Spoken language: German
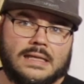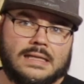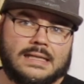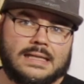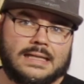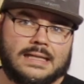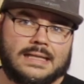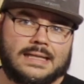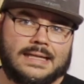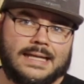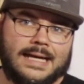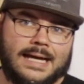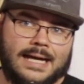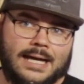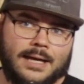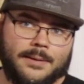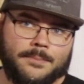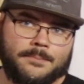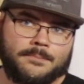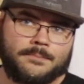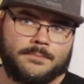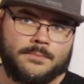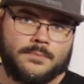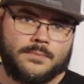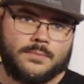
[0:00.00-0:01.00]
hinteren
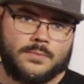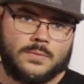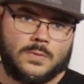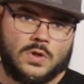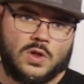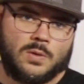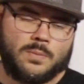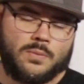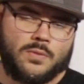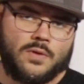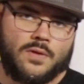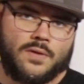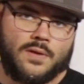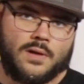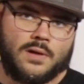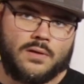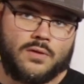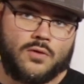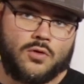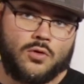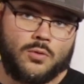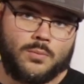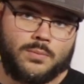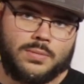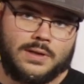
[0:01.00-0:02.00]
Narben gibt es
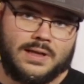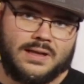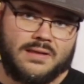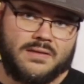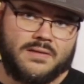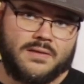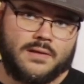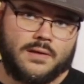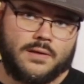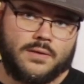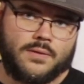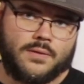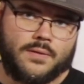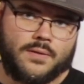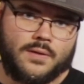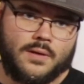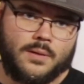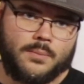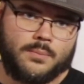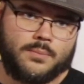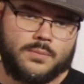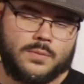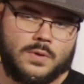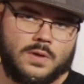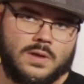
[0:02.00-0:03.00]
als Komplettset
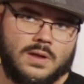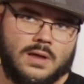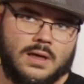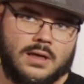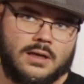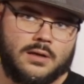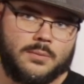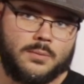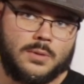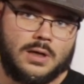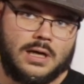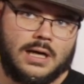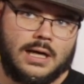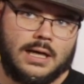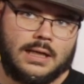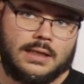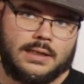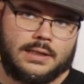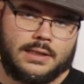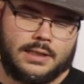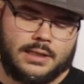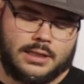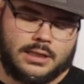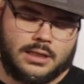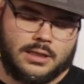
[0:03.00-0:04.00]
zusammen mit einem
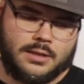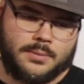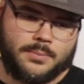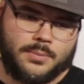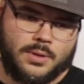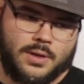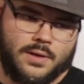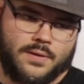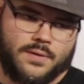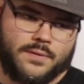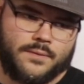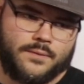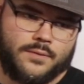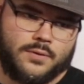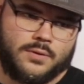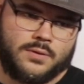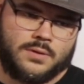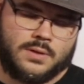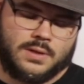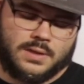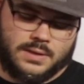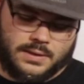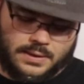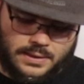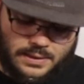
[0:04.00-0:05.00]
Radlager, passend für
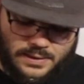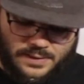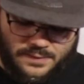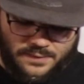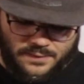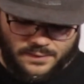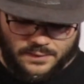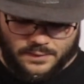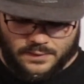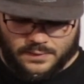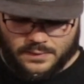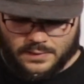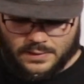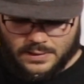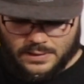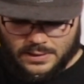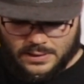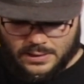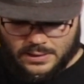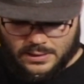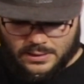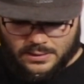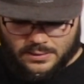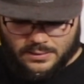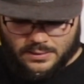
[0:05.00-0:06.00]
den E30.
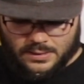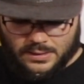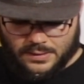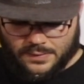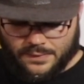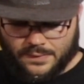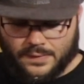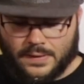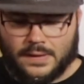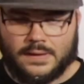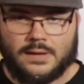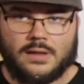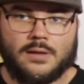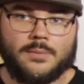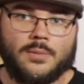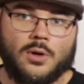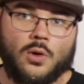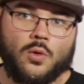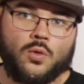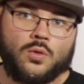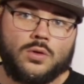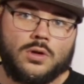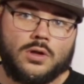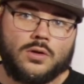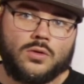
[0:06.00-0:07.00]
Da seid ihr bei
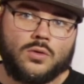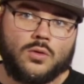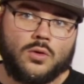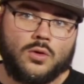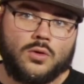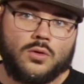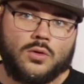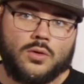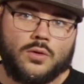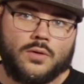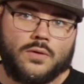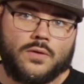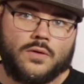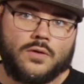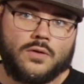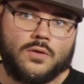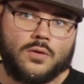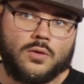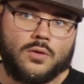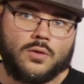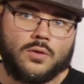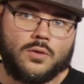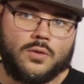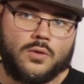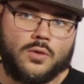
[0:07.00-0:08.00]
199,90
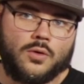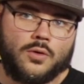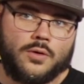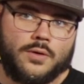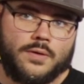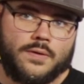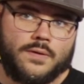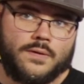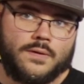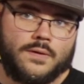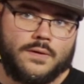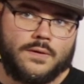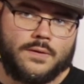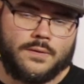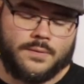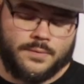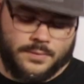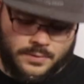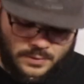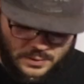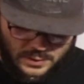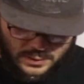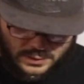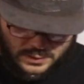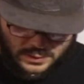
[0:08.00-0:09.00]
Euro
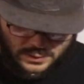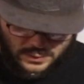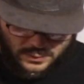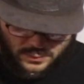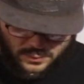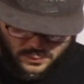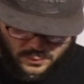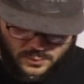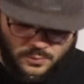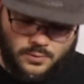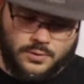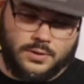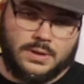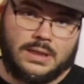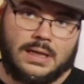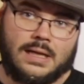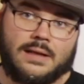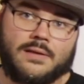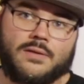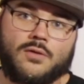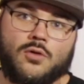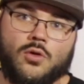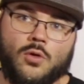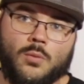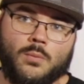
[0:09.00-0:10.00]
und
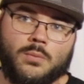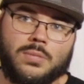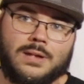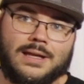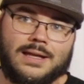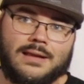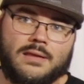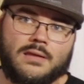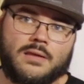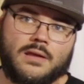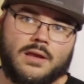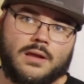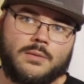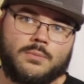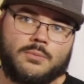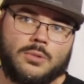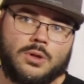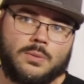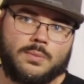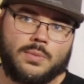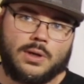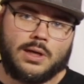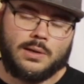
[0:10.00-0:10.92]
als Komplettset mit